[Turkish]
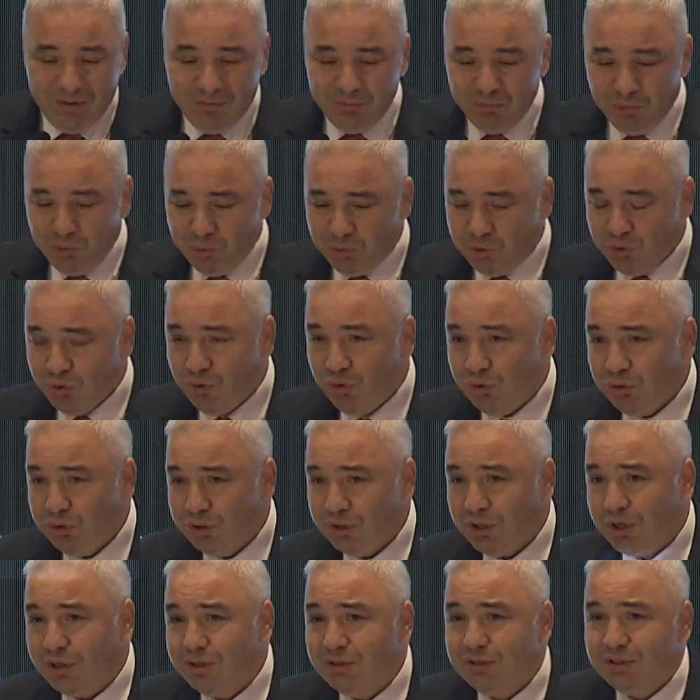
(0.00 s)
Mümkün olduğu
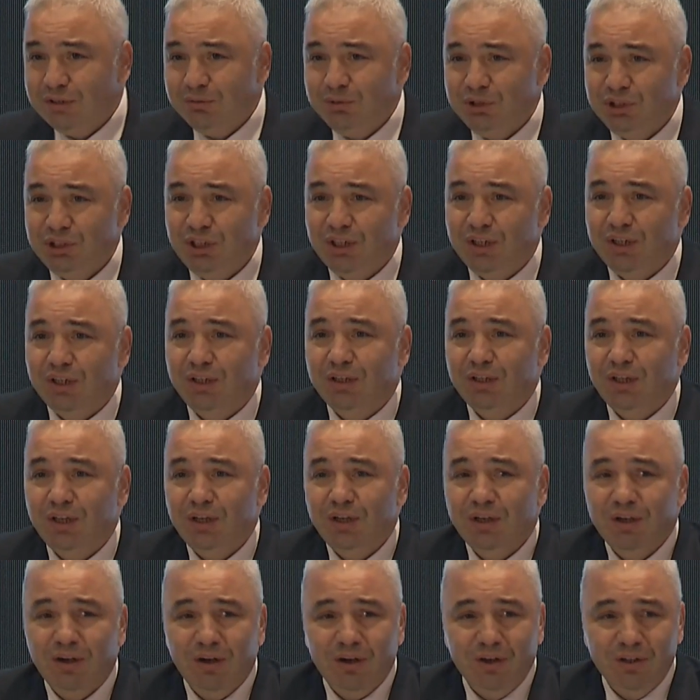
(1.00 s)
kadar hızlı bir
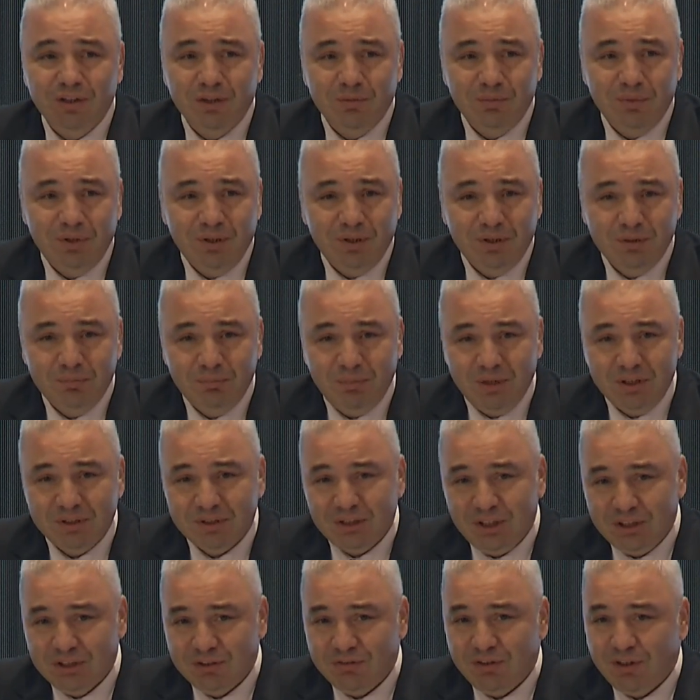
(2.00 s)
şekilde ana bir
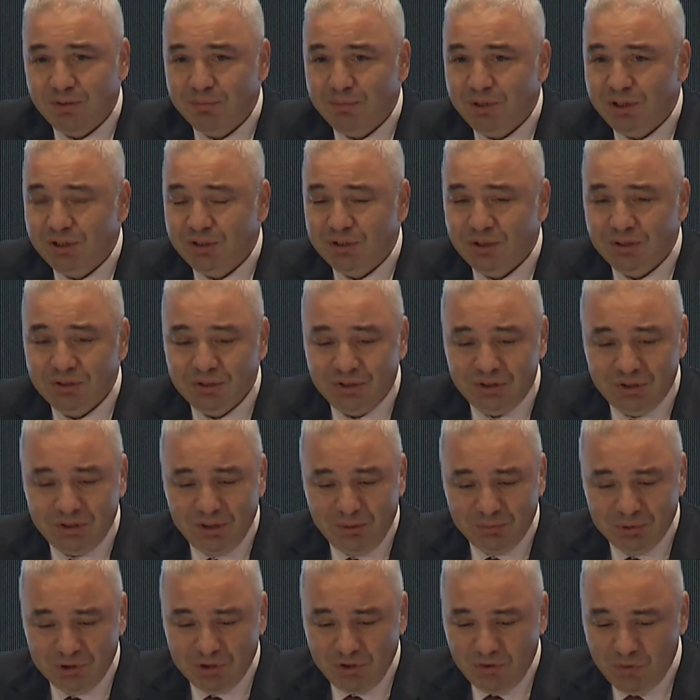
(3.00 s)
mesaj vermeye
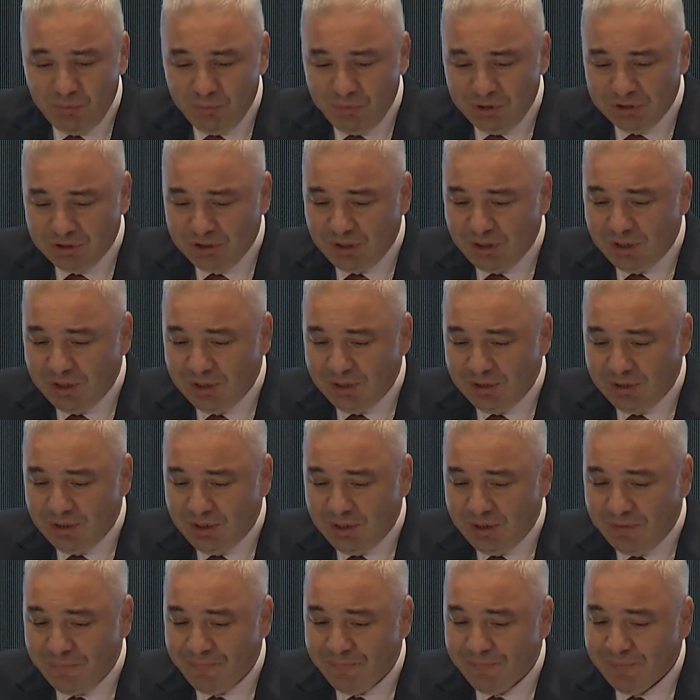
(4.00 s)
çalışacağım savunma
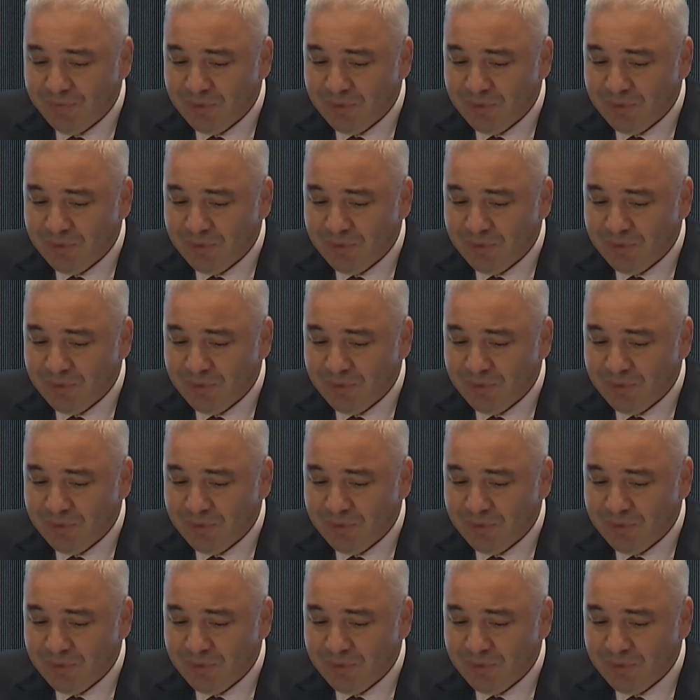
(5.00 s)
sanayinde.